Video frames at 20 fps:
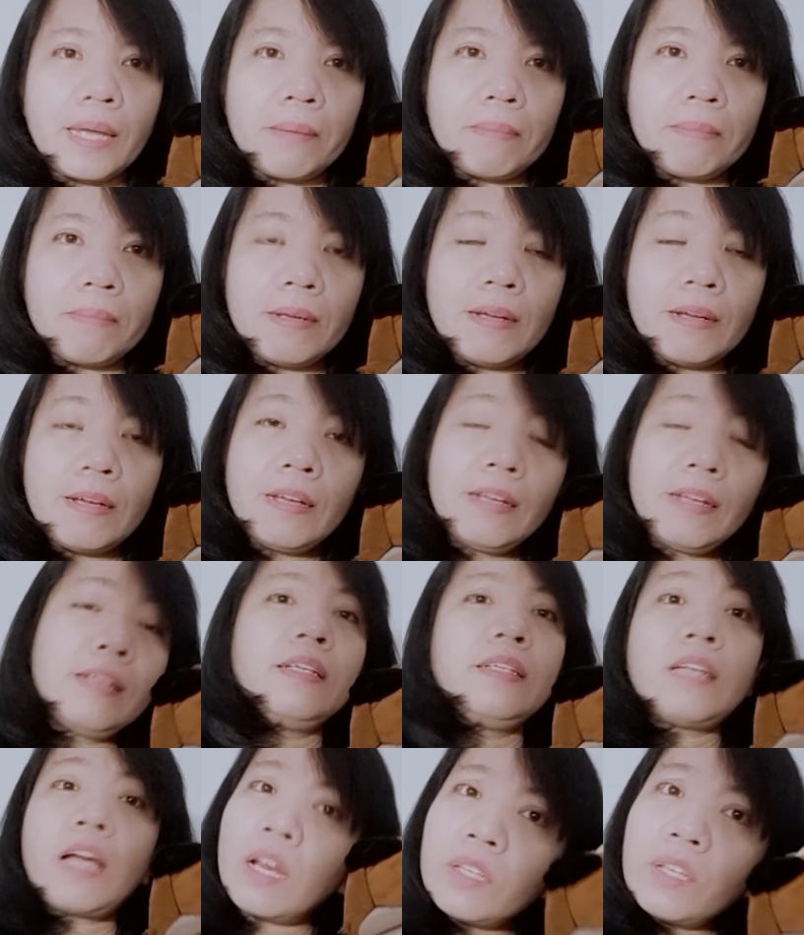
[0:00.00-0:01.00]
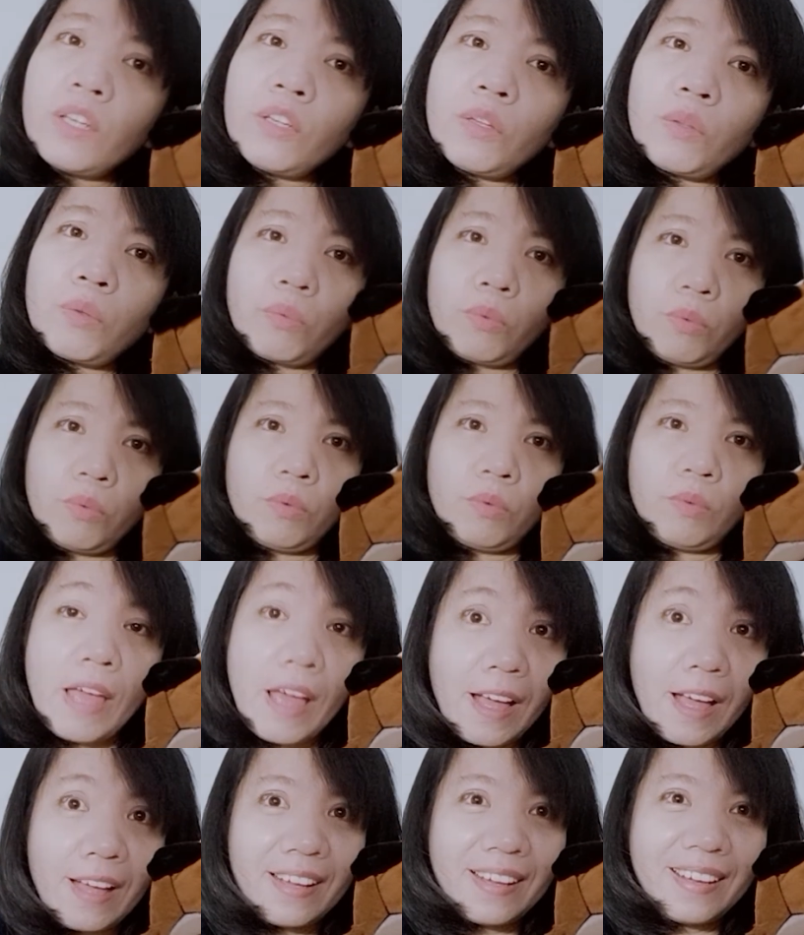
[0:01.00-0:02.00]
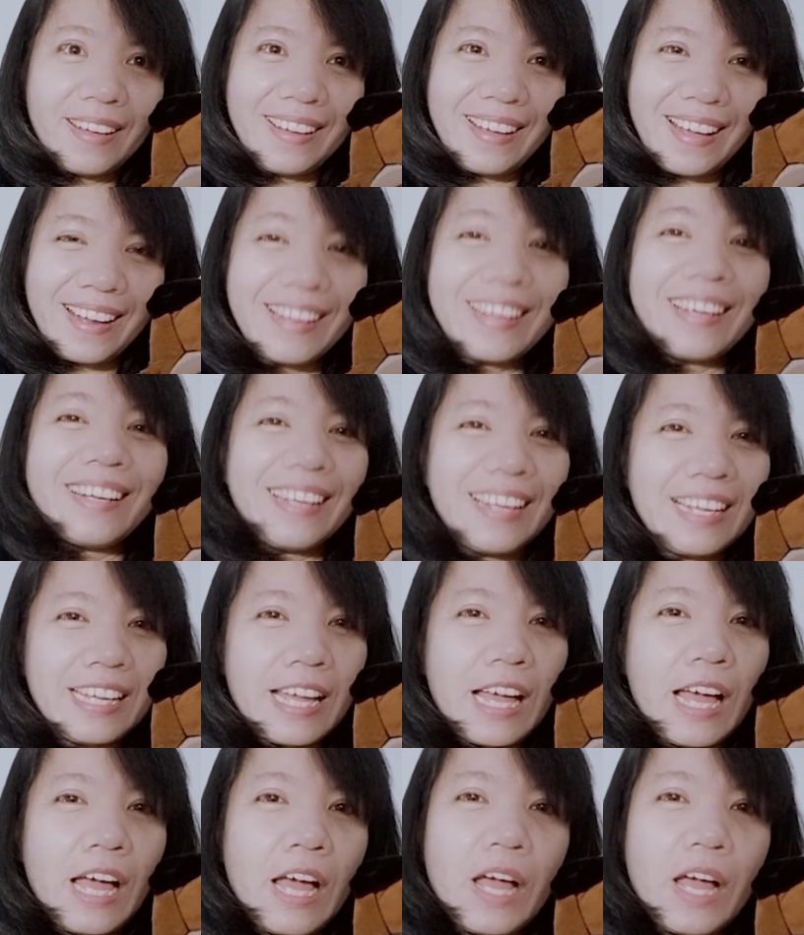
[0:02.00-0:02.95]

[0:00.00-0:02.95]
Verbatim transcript: Jangan gitu ya, adik-adik ya.